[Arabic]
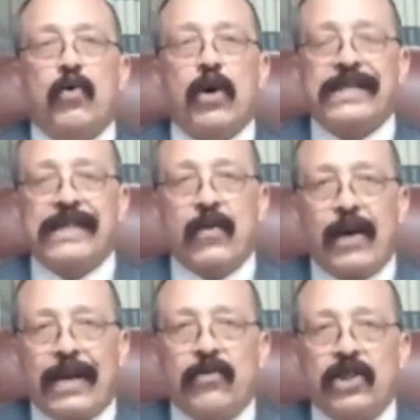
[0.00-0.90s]
له خزنة
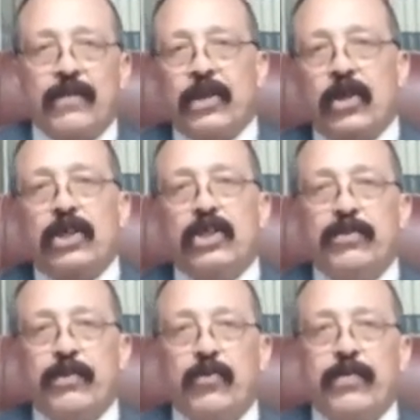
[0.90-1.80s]
لوحده عشان ما
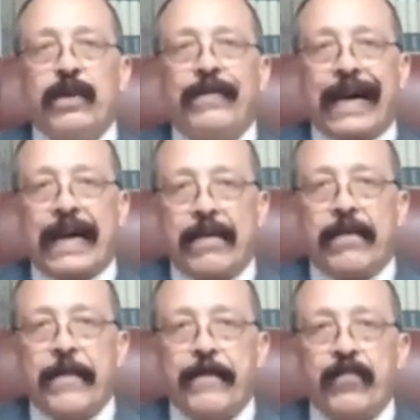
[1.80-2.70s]
تخلطش بينه وبين
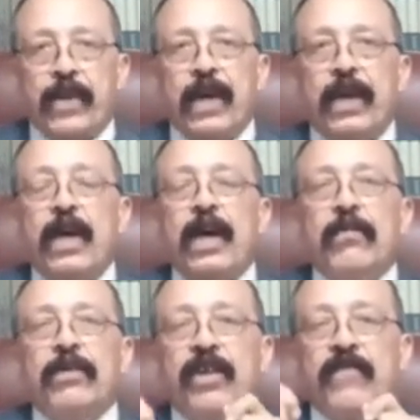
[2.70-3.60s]
المحكمة.
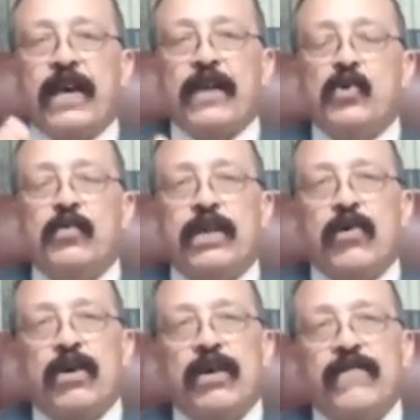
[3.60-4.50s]
بتدفع رسوم
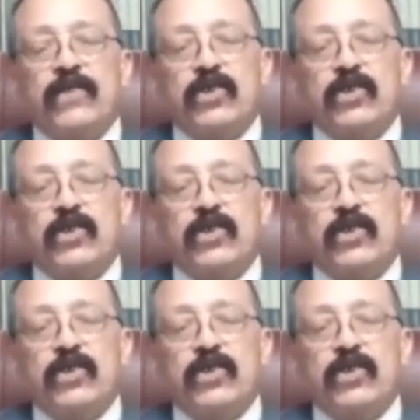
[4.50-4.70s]
التوكيل في